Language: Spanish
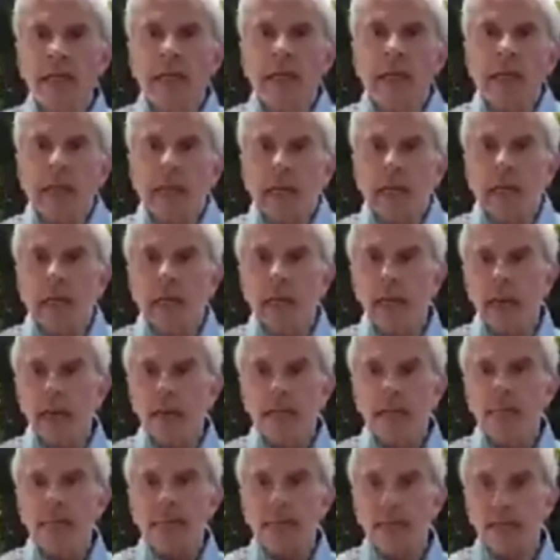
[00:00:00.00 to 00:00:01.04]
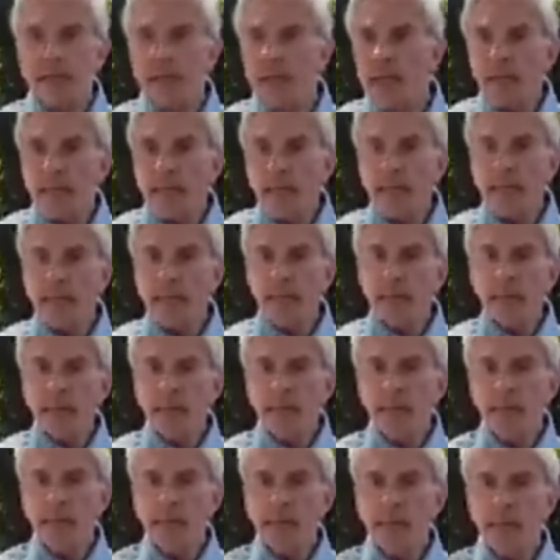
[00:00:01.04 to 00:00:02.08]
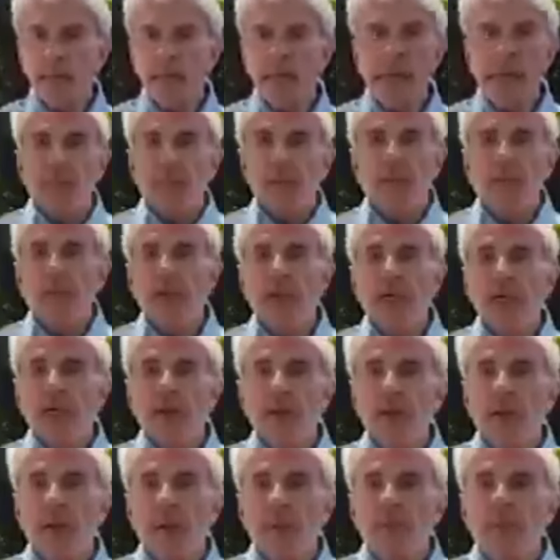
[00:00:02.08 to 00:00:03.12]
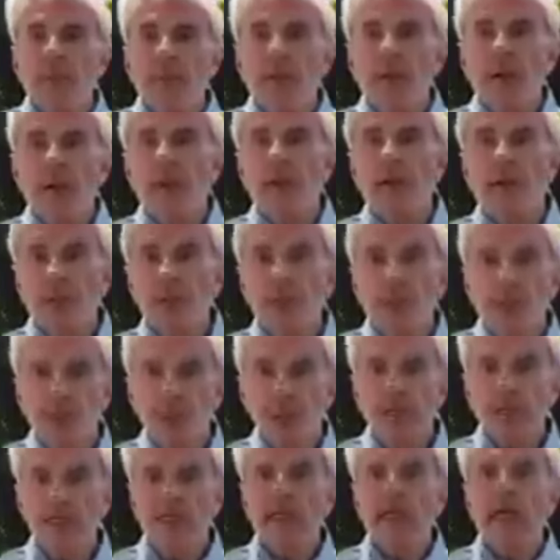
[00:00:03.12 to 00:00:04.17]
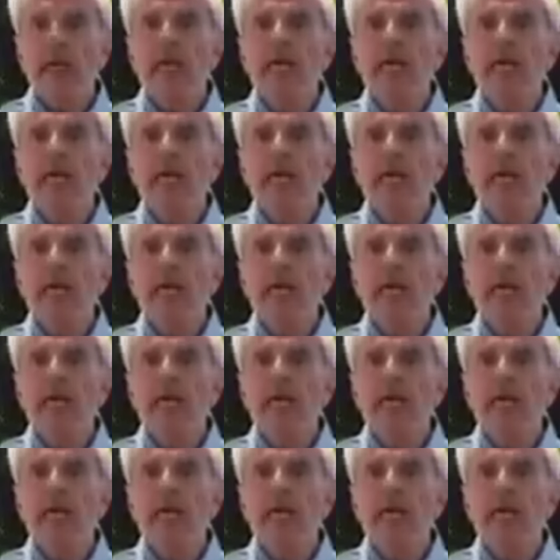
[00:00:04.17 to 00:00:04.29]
que mantienen el proyecto en las mismas condiciones.